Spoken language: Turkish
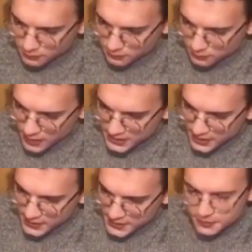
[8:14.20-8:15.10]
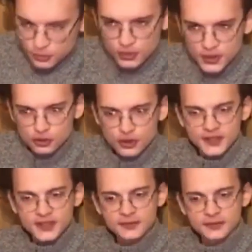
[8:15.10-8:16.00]
materyalist bir süreç
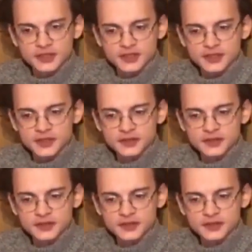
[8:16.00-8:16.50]
yönetilebilir.